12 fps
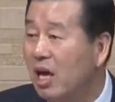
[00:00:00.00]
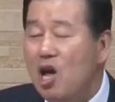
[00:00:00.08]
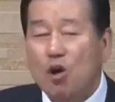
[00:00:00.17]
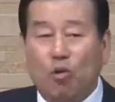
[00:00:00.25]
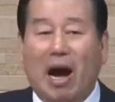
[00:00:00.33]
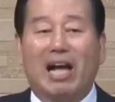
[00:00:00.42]

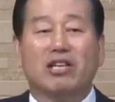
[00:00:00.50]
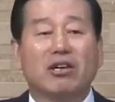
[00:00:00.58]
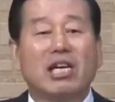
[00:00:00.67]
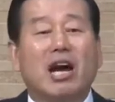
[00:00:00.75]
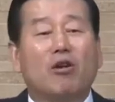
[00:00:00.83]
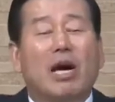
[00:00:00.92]

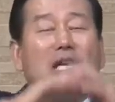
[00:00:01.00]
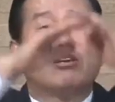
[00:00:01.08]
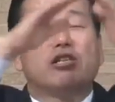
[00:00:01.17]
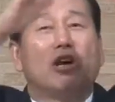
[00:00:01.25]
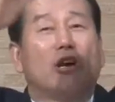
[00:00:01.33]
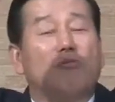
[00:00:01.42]
관역이라고 하는
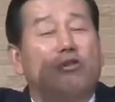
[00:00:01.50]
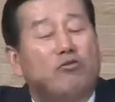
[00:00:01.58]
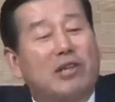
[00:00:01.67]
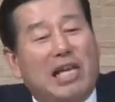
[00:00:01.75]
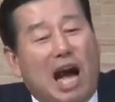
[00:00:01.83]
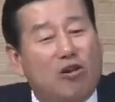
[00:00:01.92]
건 여러분
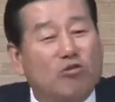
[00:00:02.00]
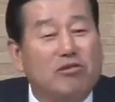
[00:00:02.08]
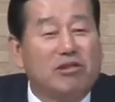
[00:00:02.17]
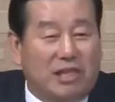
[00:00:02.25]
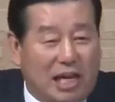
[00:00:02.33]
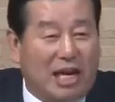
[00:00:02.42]
우리
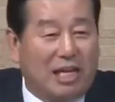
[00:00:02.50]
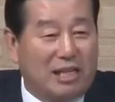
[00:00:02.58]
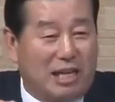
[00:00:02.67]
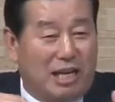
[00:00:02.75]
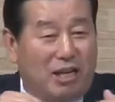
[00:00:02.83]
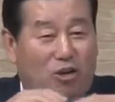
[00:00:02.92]
양궁을
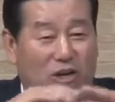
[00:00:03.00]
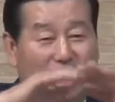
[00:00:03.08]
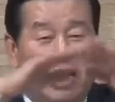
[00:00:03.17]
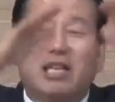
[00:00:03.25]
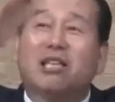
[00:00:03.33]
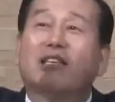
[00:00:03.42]
잘하잖아요.
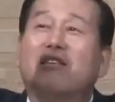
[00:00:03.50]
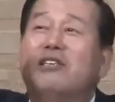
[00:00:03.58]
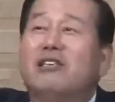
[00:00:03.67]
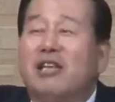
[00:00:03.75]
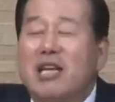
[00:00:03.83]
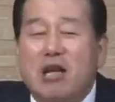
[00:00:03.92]
이
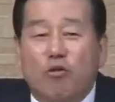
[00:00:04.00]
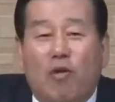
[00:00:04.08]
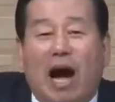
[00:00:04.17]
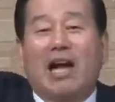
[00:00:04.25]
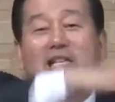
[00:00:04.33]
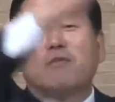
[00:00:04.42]
그
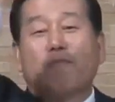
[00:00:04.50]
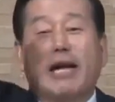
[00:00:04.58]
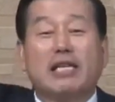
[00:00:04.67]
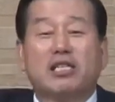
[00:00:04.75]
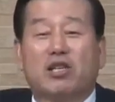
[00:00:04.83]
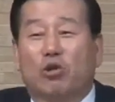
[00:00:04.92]
관역판이
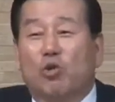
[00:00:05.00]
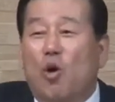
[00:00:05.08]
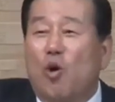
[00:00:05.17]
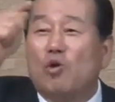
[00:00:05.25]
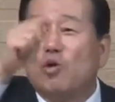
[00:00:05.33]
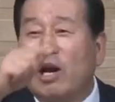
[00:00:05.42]
있어요.
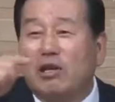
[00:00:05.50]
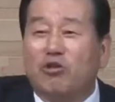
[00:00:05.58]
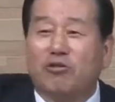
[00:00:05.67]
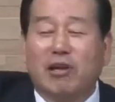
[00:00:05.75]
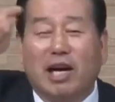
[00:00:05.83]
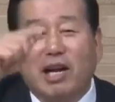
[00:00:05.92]
동그란
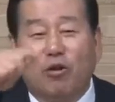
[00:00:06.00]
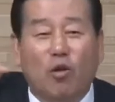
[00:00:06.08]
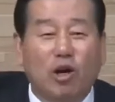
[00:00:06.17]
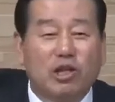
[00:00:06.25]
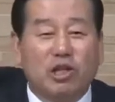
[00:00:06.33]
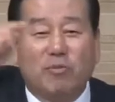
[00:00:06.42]
중간에
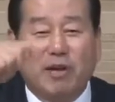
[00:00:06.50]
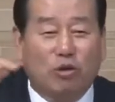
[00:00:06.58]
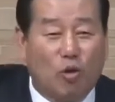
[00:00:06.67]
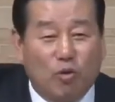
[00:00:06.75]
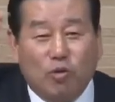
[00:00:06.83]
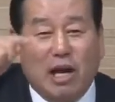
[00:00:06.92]
원점에
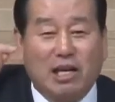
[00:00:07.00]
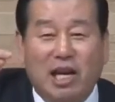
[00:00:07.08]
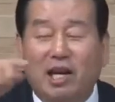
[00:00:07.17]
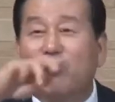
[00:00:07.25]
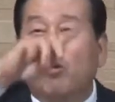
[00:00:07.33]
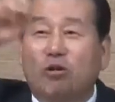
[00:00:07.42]
동그란 게
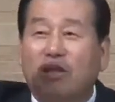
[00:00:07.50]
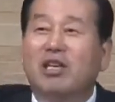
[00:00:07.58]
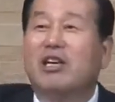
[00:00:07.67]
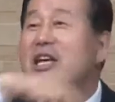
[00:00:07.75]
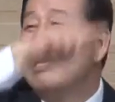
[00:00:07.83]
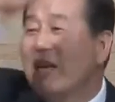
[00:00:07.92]
있고
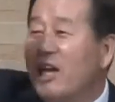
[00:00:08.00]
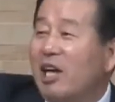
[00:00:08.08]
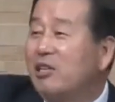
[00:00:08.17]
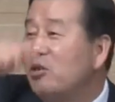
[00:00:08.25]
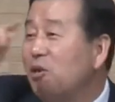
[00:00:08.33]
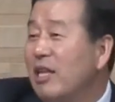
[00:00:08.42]
그
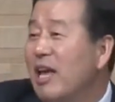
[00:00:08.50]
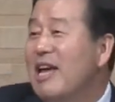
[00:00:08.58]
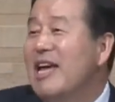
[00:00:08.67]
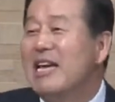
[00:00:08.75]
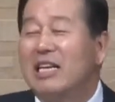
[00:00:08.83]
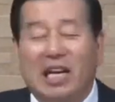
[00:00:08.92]
계속인.
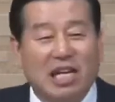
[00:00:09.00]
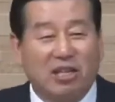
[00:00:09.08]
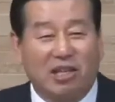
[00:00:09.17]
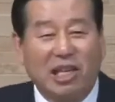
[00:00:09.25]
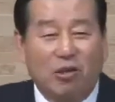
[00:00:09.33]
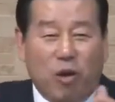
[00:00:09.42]
그래서
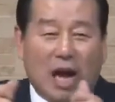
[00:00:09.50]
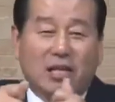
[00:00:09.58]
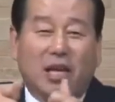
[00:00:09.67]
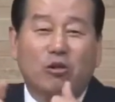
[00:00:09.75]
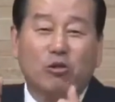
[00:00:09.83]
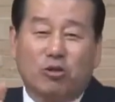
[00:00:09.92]
이
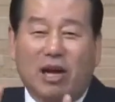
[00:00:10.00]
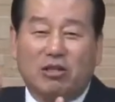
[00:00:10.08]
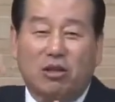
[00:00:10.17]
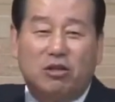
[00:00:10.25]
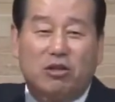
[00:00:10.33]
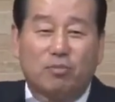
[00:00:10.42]
화살을
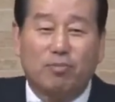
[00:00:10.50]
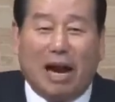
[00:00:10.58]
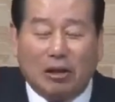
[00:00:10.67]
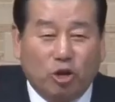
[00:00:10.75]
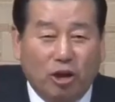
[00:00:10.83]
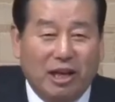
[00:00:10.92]
쏴서
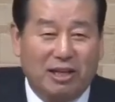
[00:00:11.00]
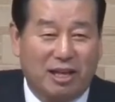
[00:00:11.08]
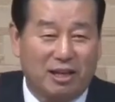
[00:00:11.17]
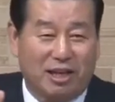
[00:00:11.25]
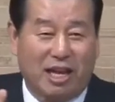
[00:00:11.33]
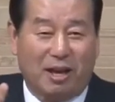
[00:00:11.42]
맞춰야
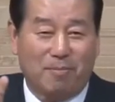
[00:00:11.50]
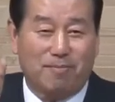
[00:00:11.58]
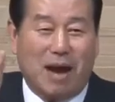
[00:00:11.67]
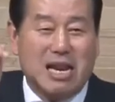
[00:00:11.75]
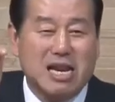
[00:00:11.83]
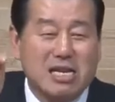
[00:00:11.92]
되는데
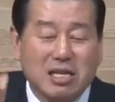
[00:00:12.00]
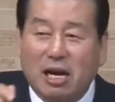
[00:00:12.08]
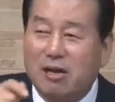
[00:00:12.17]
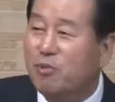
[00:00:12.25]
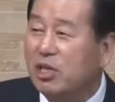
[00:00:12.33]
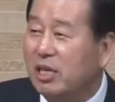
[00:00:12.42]
맞는
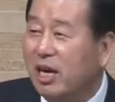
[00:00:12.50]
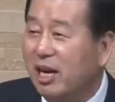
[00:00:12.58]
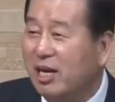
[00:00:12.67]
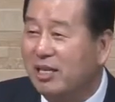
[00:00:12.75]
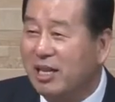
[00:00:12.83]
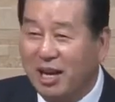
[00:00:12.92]
삶을 살아야
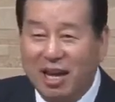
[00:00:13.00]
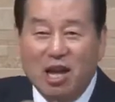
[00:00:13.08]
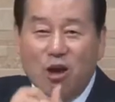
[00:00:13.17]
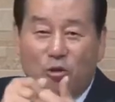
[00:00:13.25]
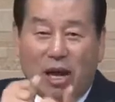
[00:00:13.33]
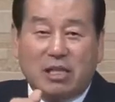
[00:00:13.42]
하는데
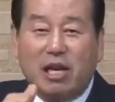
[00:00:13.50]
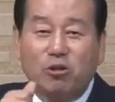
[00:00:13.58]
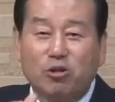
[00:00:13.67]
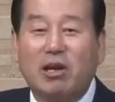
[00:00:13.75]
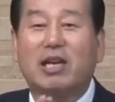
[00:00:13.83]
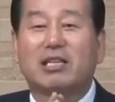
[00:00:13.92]
화살을
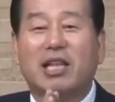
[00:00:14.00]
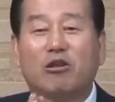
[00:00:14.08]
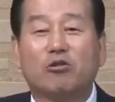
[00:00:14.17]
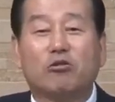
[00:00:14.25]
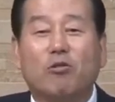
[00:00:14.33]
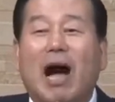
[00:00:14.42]
쐈는데
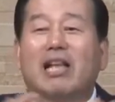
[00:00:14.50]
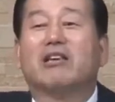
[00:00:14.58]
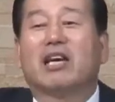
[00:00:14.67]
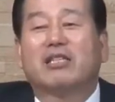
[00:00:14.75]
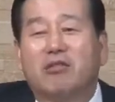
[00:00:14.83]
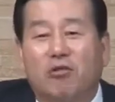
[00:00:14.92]
그
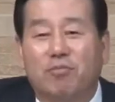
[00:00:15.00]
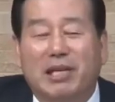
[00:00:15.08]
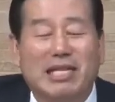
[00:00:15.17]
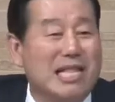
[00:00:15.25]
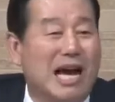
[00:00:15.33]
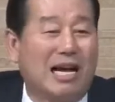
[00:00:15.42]
관역에서
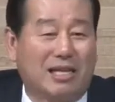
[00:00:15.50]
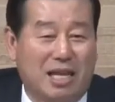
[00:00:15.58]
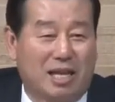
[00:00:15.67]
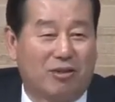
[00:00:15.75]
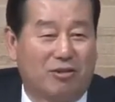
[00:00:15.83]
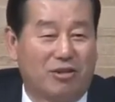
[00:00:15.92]

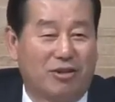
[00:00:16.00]
빗나갔다는 거죠.